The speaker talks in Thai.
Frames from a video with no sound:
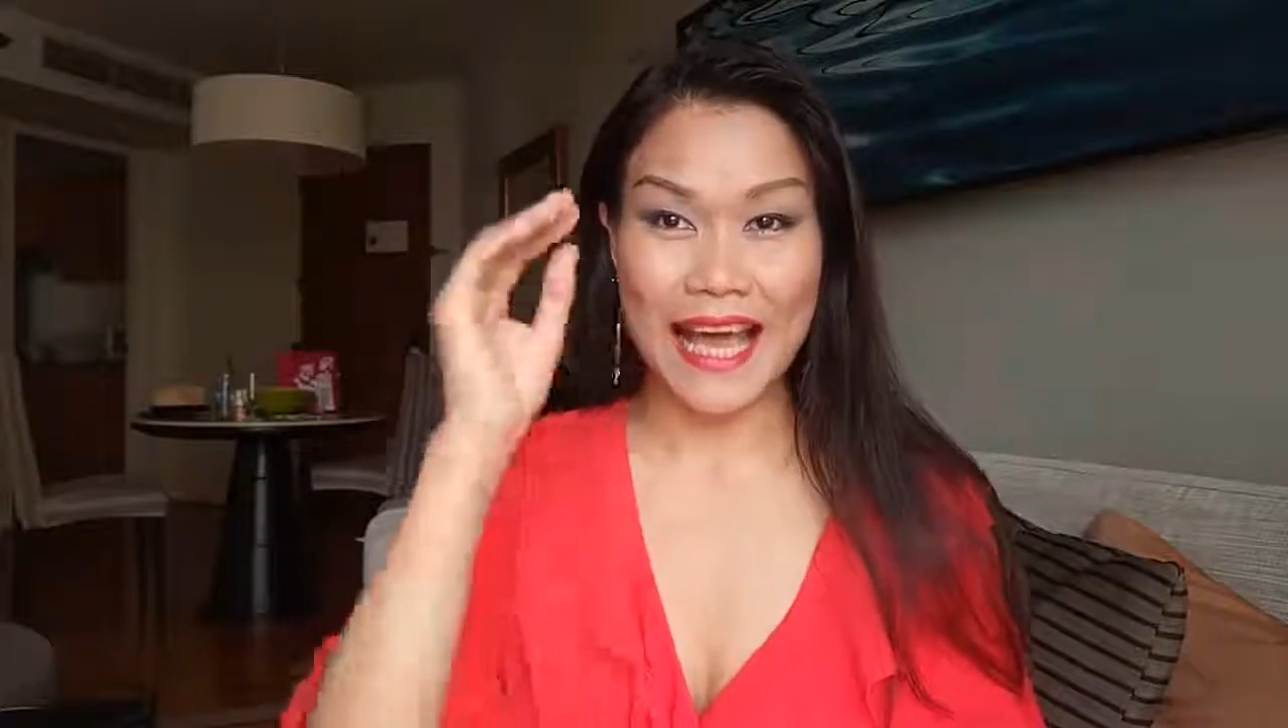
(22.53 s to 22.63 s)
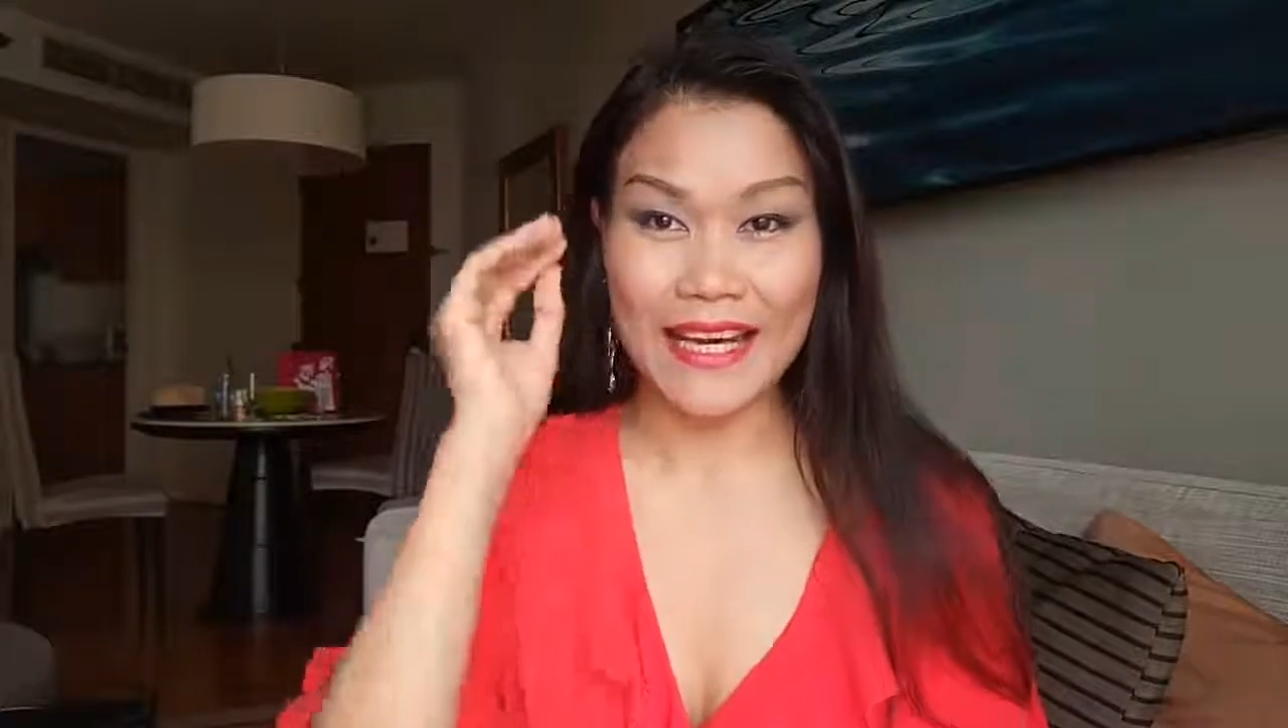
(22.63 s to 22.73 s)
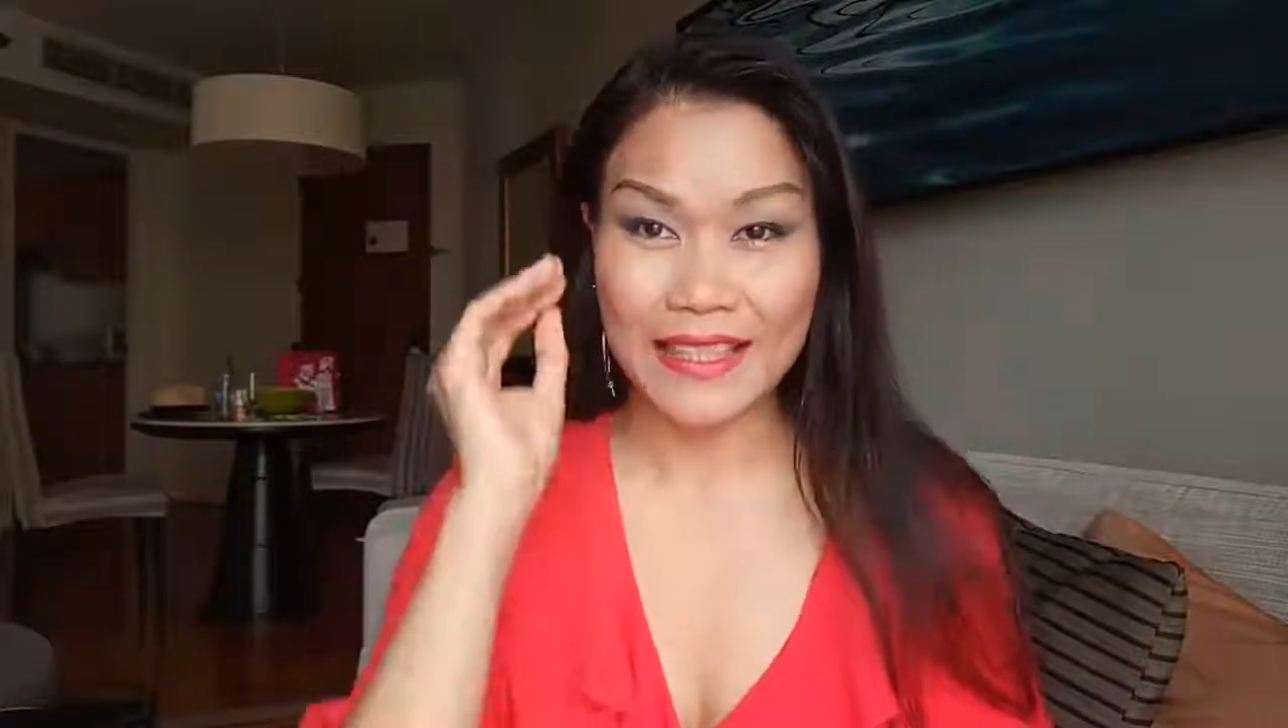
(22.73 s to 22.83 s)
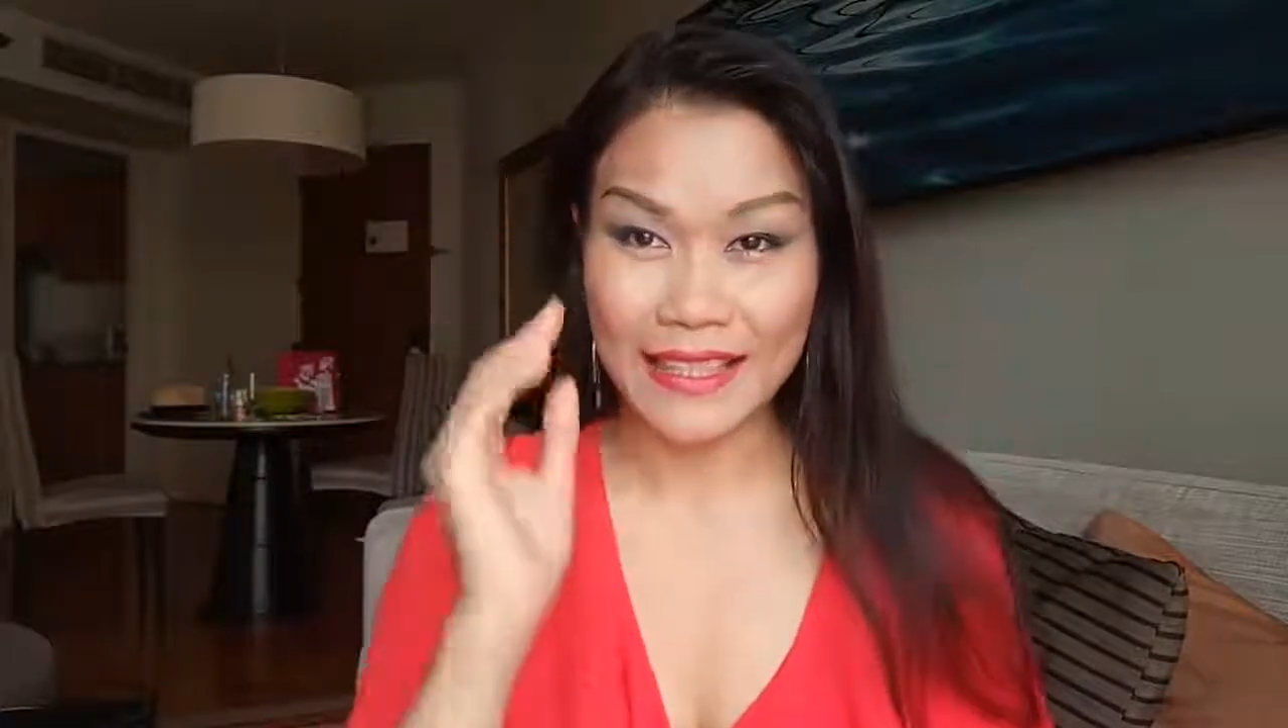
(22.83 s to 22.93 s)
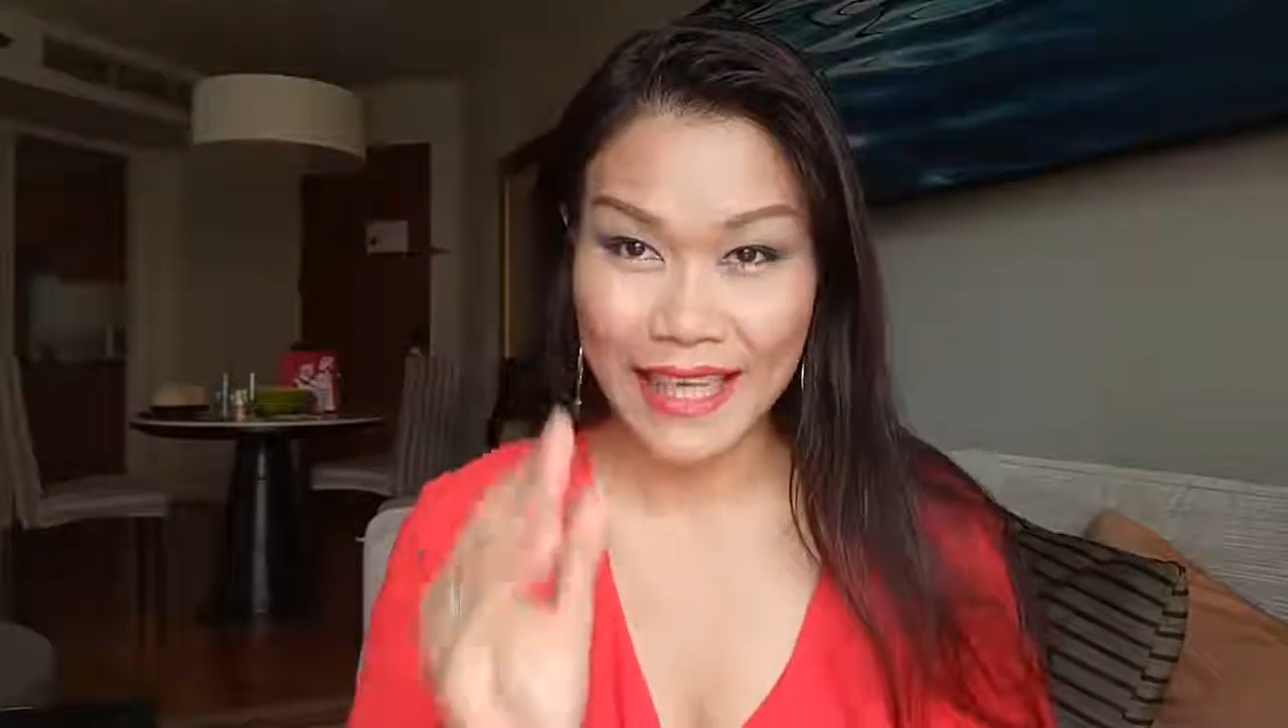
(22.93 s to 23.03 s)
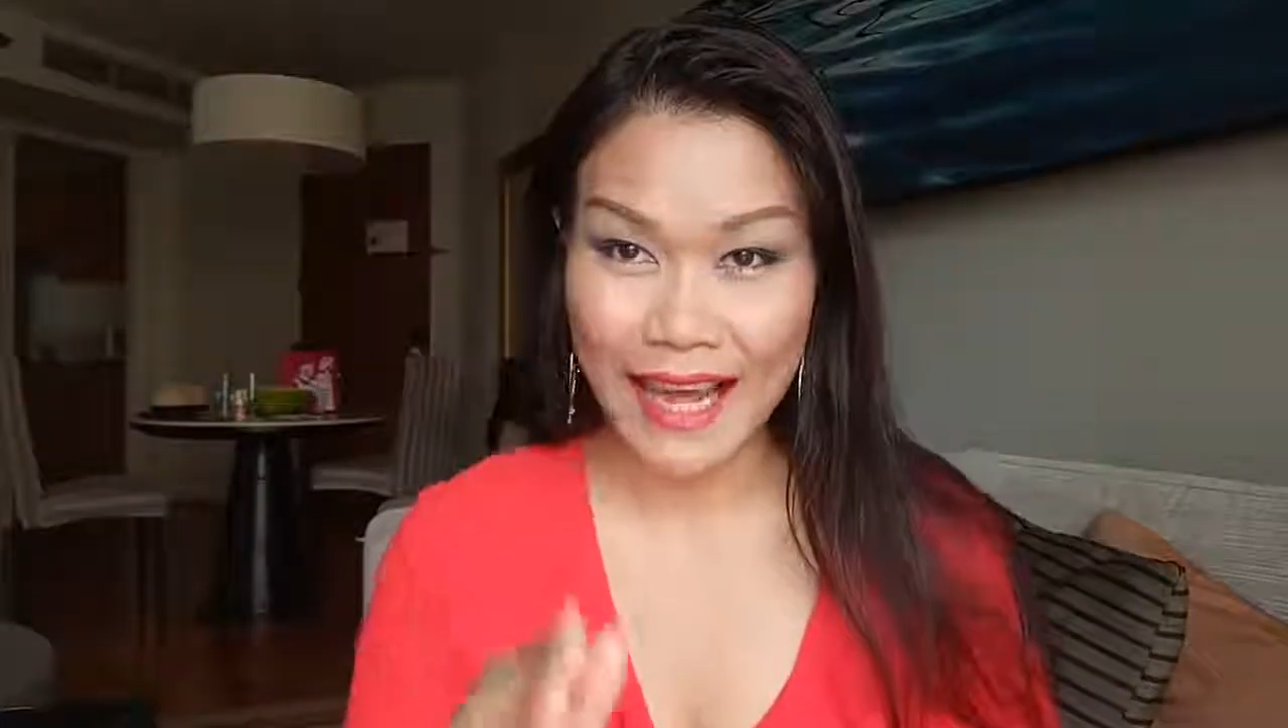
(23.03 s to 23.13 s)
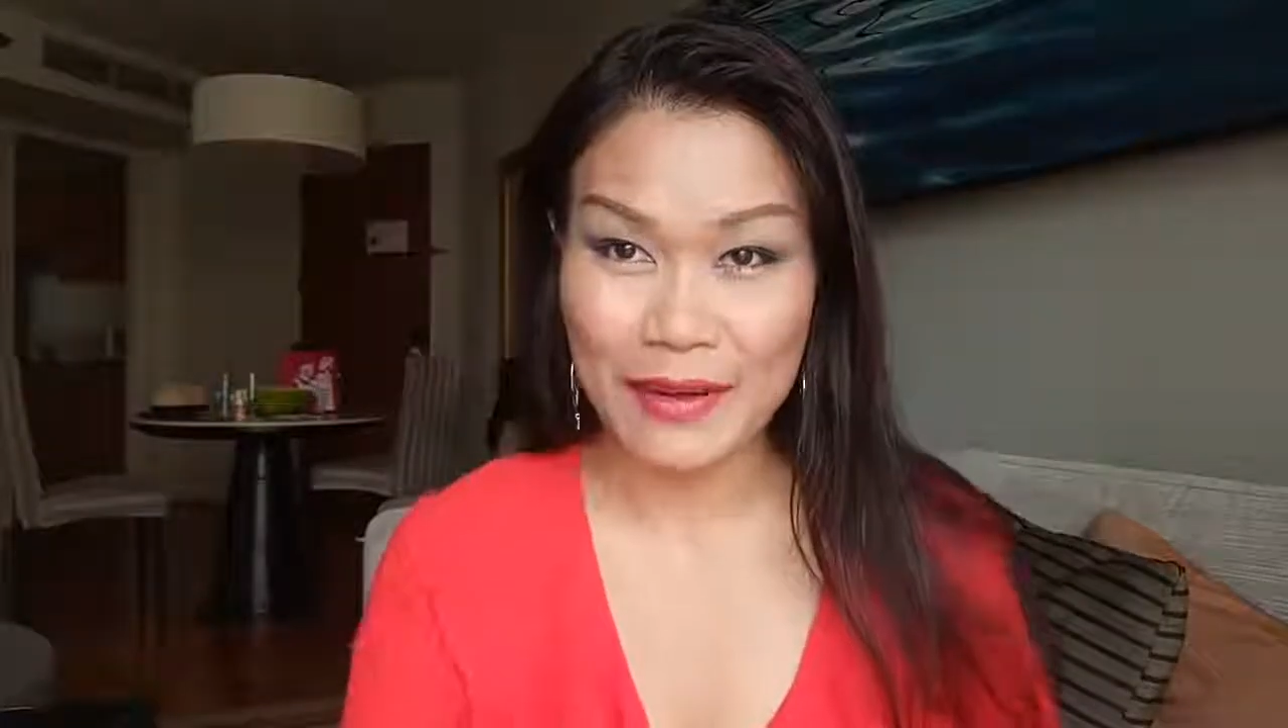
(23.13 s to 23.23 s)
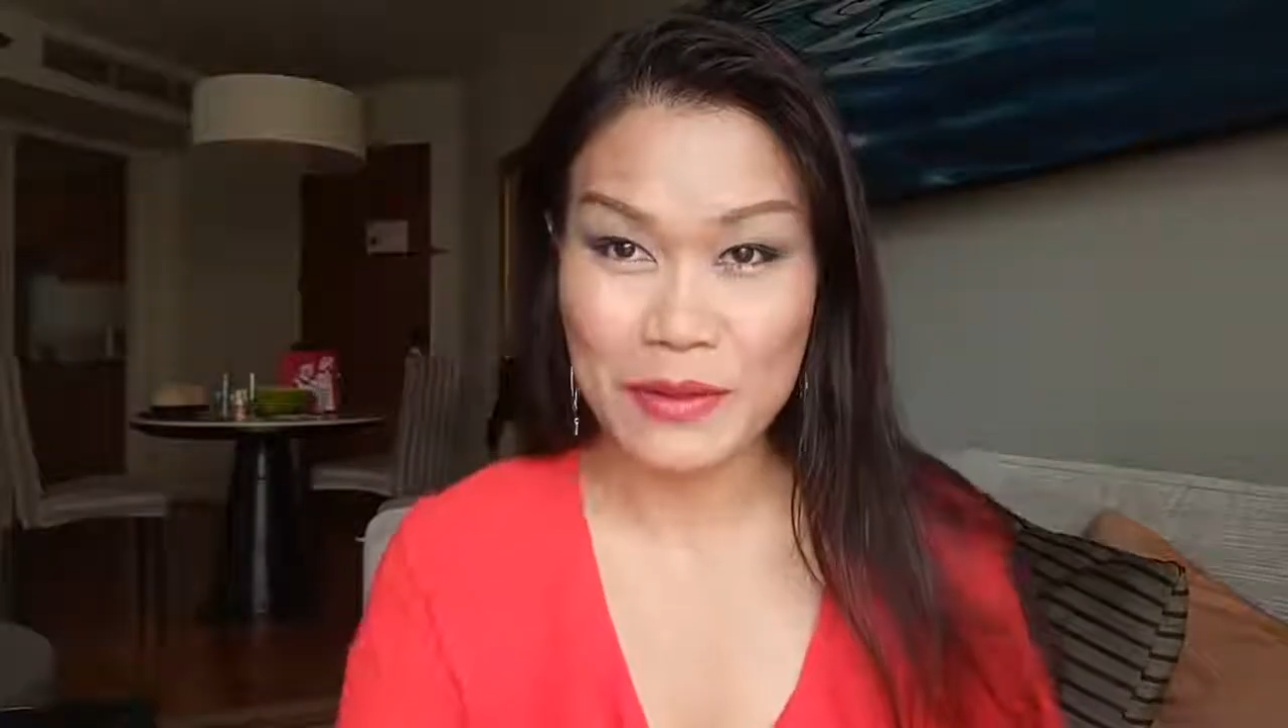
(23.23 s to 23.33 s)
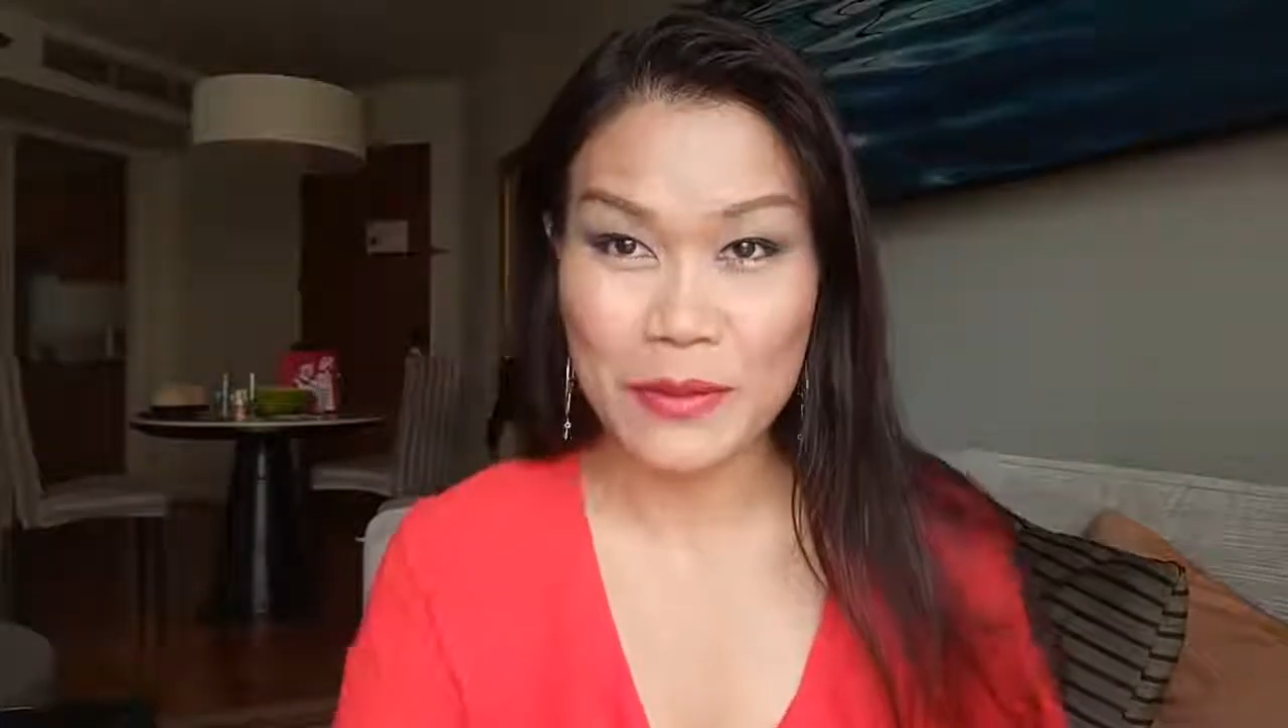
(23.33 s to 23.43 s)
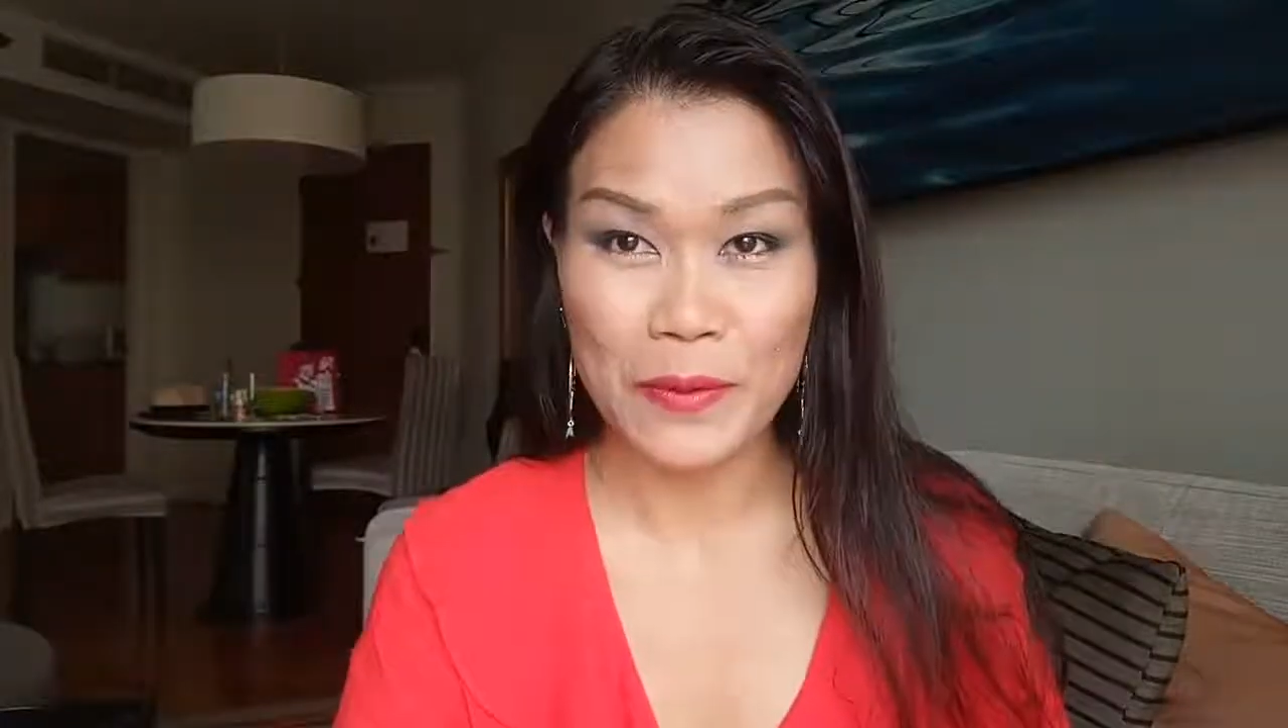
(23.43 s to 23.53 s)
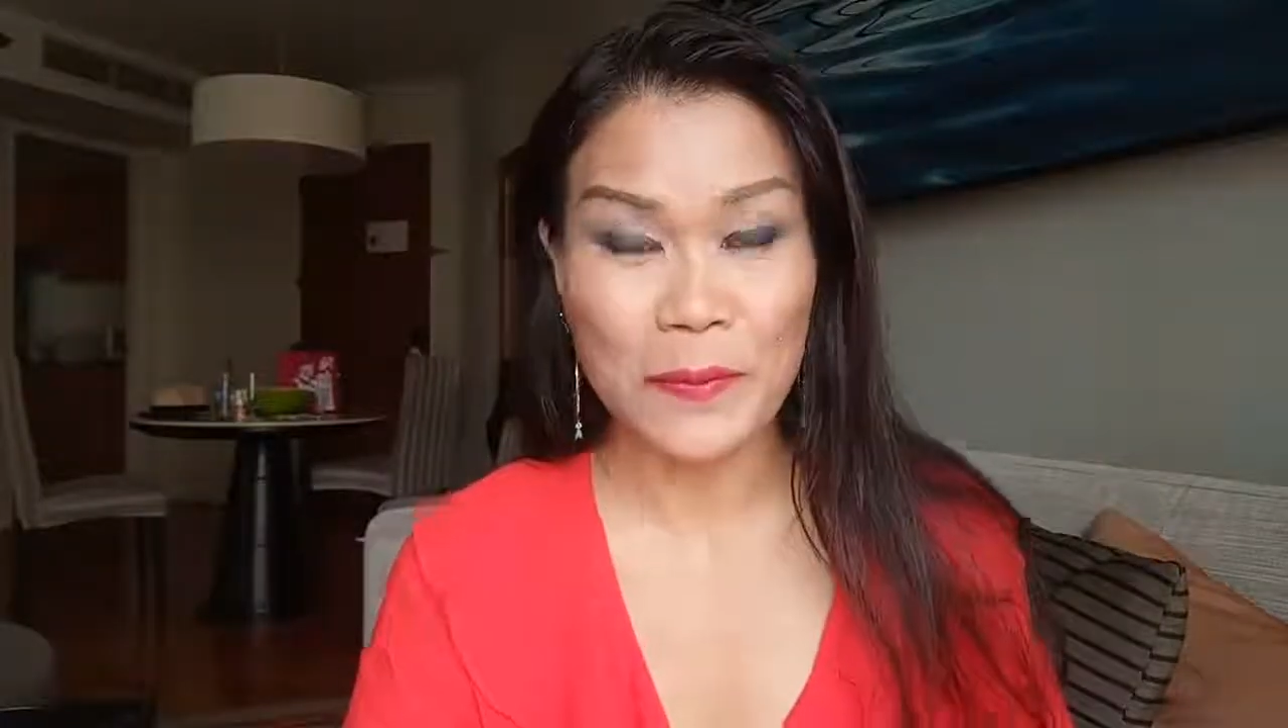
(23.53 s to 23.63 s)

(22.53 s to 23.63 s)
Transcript: นึกถึงหน้าครู